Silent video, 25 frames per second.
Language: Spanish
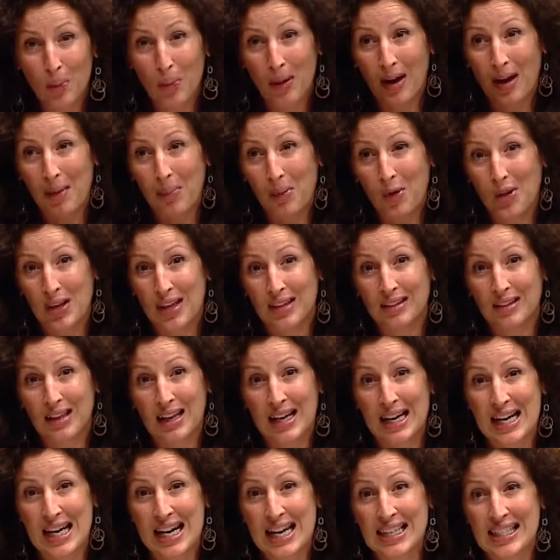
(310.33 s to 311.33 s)
para
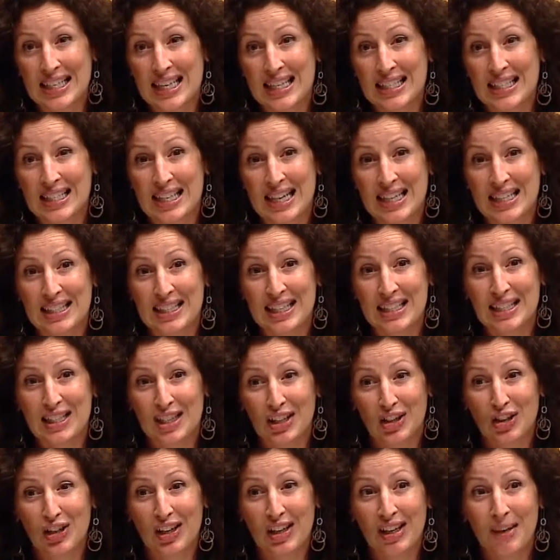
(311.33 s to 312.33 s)
proyectar en esas seis
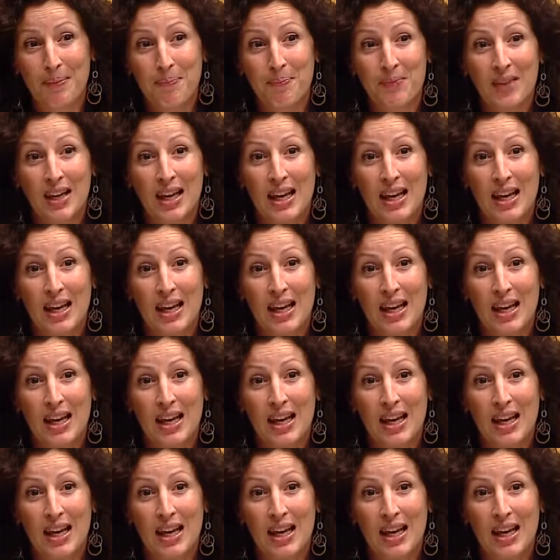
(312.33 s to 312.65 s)
sesiones,